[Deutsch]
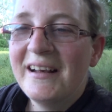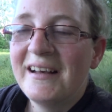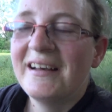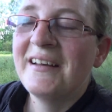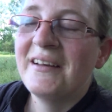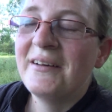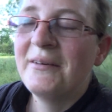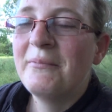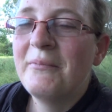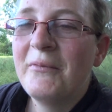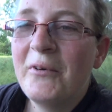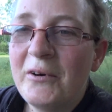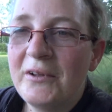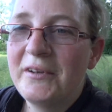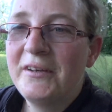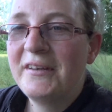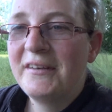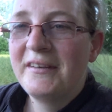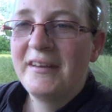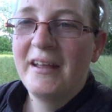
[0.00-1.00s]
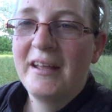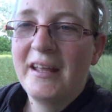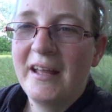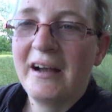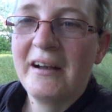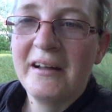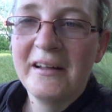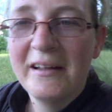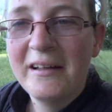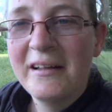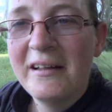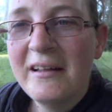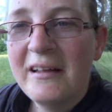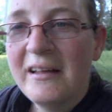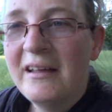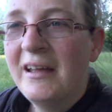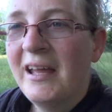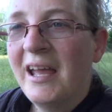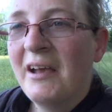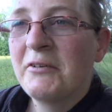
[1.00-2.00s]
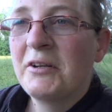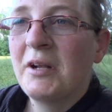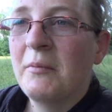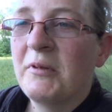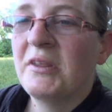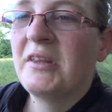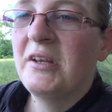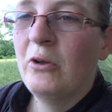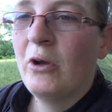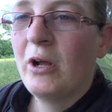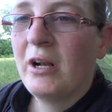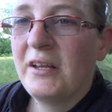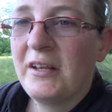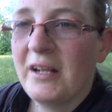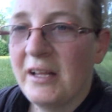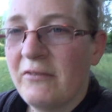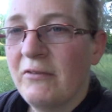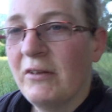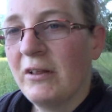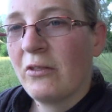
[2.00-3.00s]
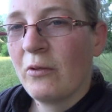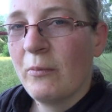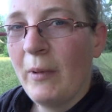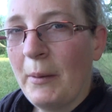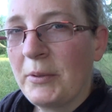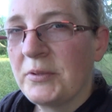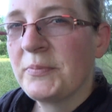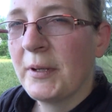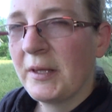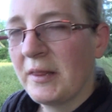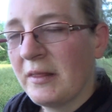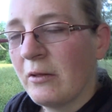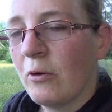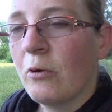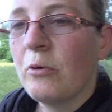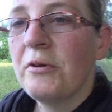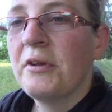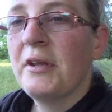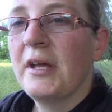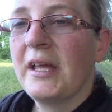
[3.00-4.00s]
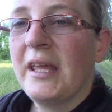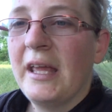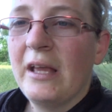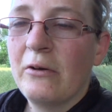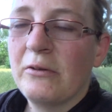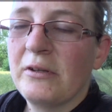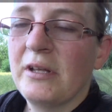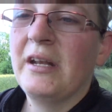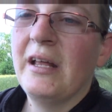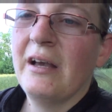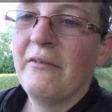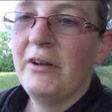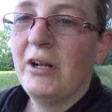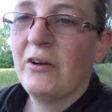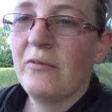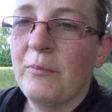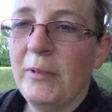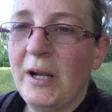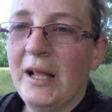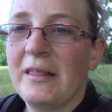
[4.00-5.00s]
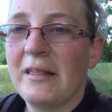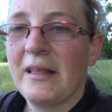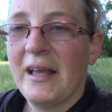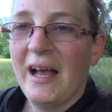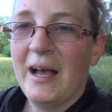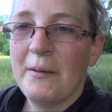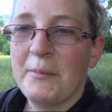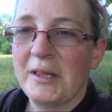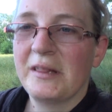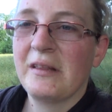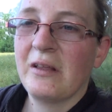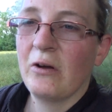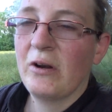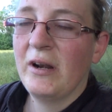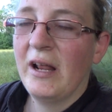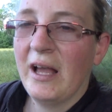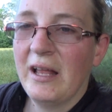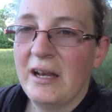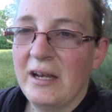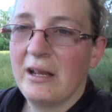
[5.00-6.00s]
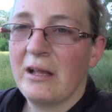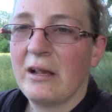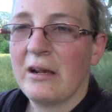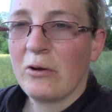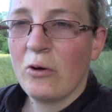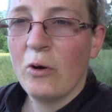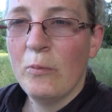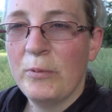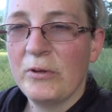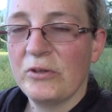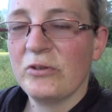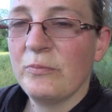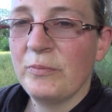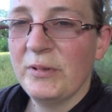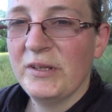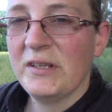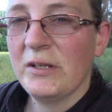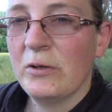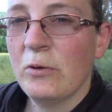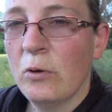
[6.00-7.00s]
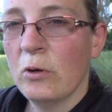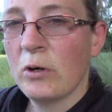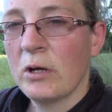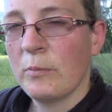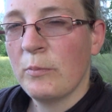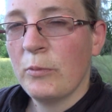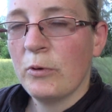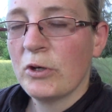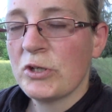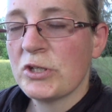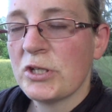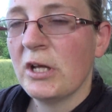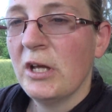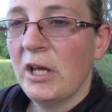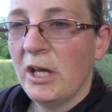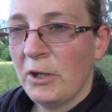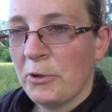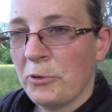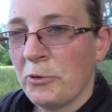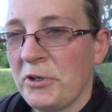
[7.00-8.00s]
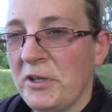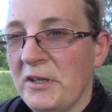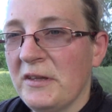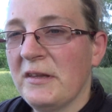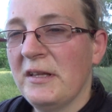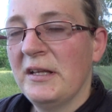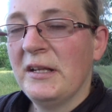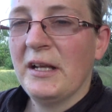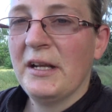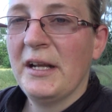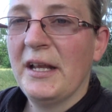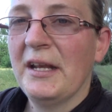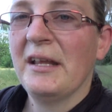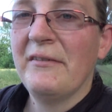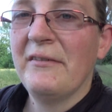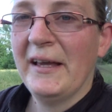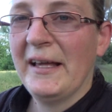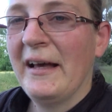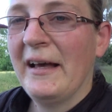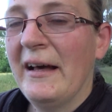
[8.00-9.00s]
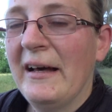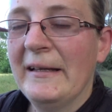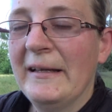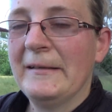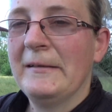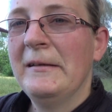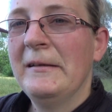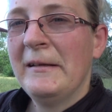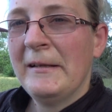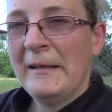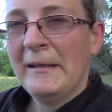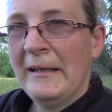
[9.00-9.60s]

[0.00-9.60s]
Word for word: Ähm, und ja, er wurde ein bisschen nörgelig, als wir zum Abspritzen runtergingen und danach wieder auf den Platz kamen. Er hat sich auch nachher in der Gruppe so ein bisschen hochgepusht durch dieses hintereinander wegreiten.